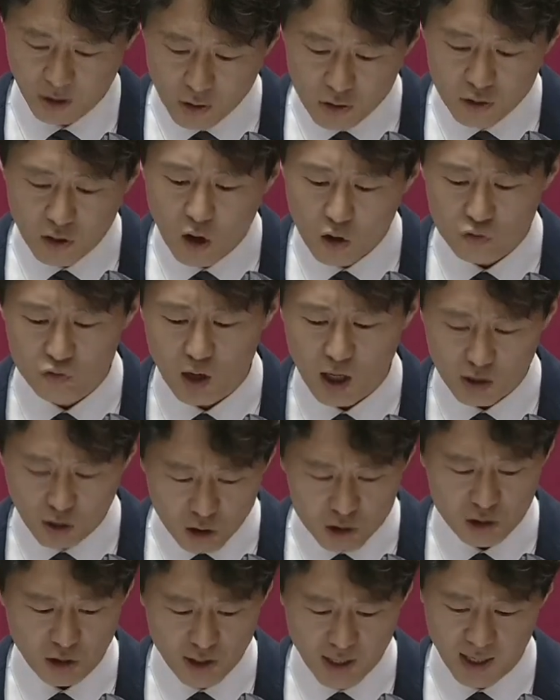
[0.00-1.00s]
선거구가
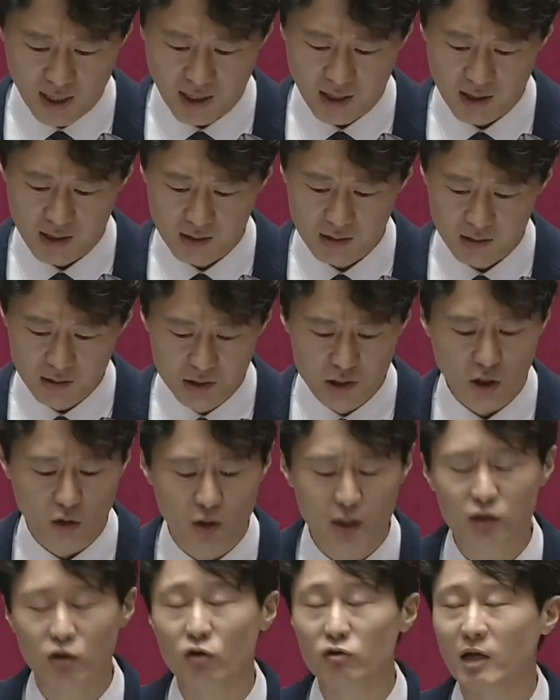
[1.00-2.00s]
커져야
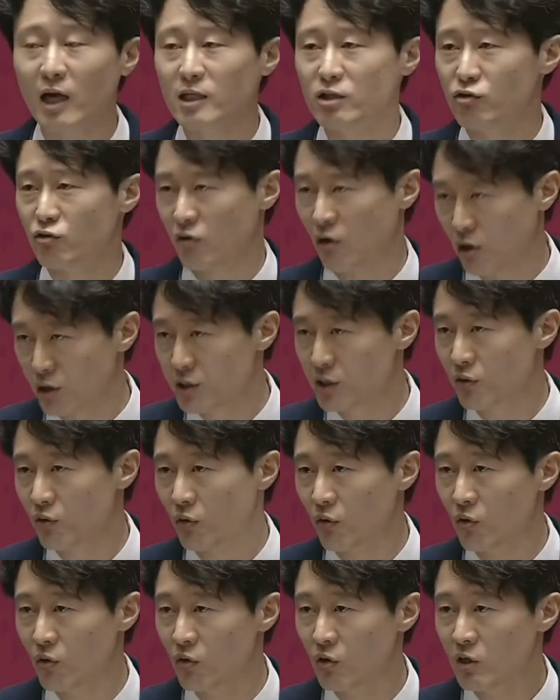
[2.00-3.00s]
의정활동 단위도
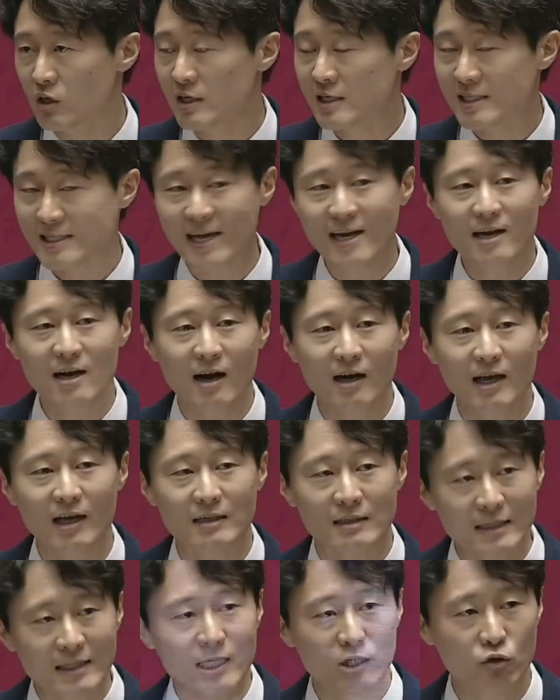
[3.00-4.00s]
커지고
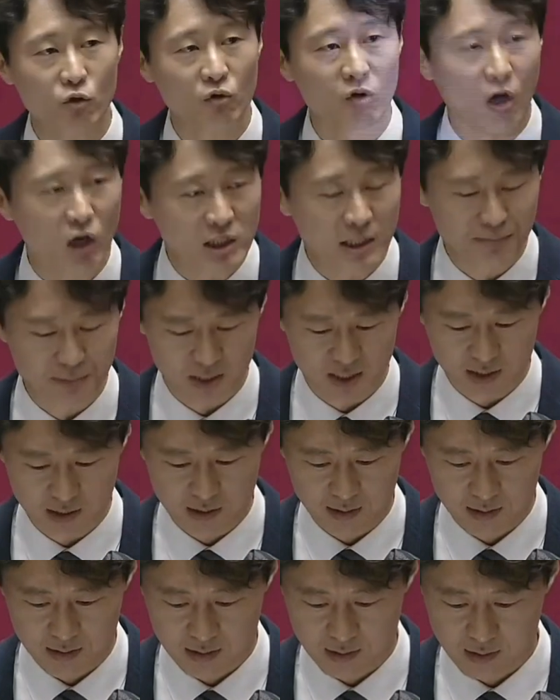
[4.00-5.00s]
생각의 크기도
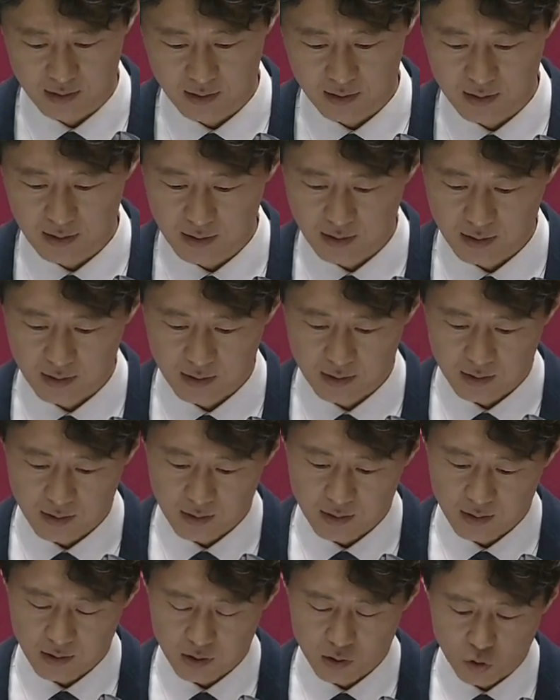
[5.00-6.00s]
커집니다.
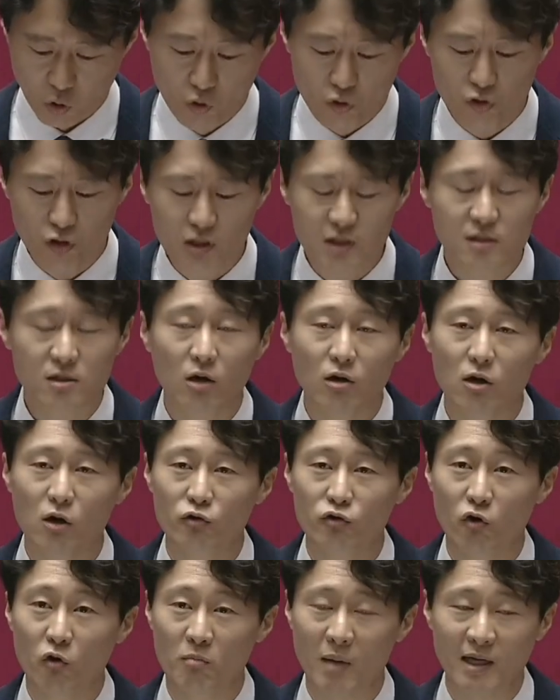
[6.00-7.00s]
돈 드는
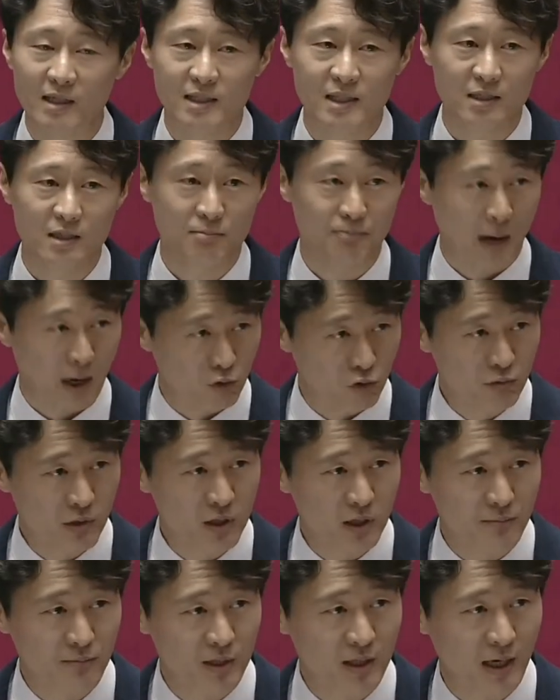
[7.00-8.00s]
선거운동 방식은
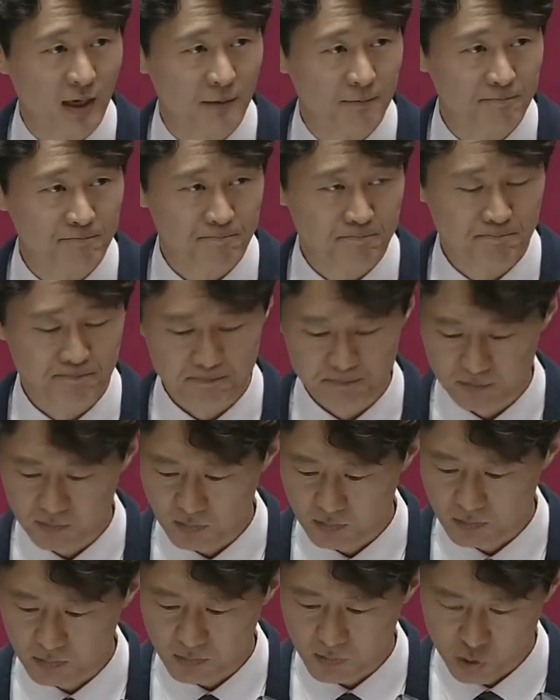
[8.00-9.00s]
바꾸면 됩니다.
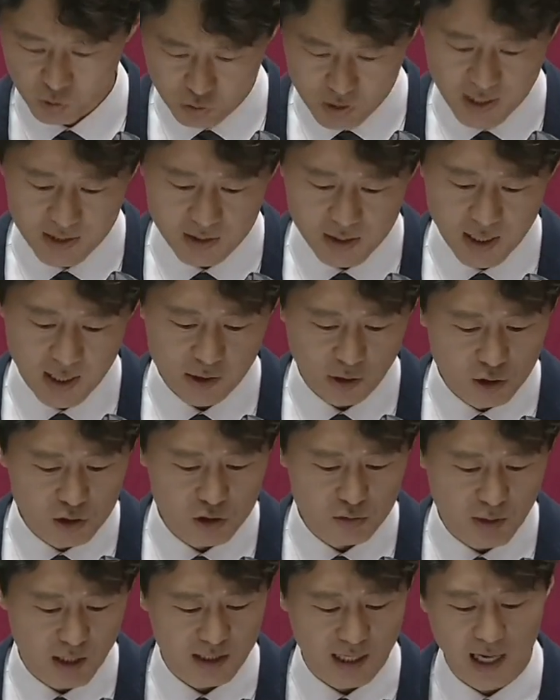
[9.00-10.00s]
유세차,
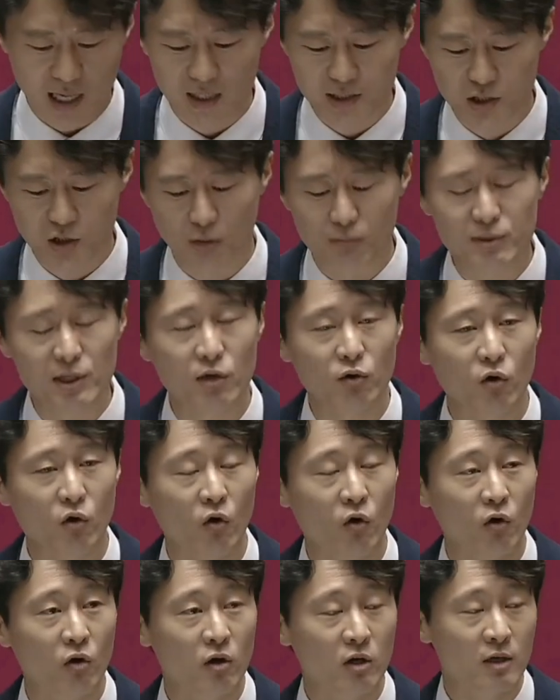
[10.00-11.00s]
현수막 다 같이
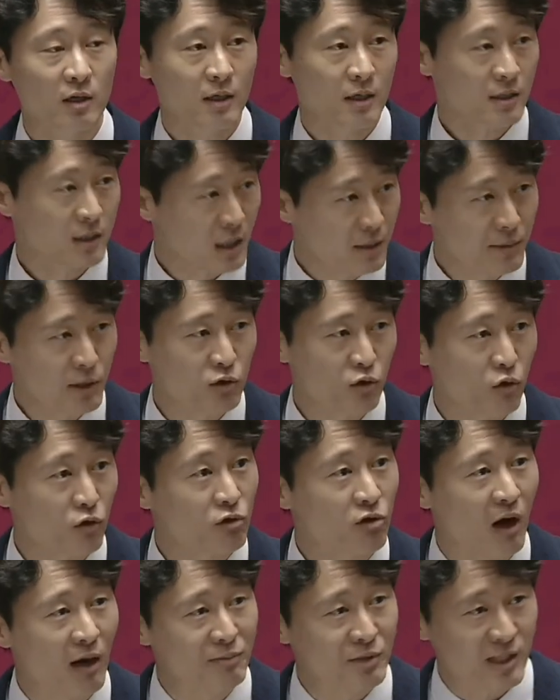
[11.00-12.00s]
없애고 TV
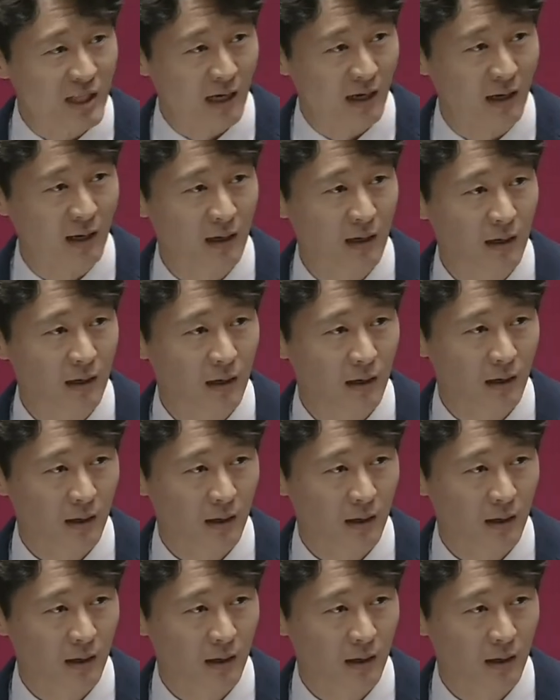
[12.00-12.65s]
토론 더 합시다.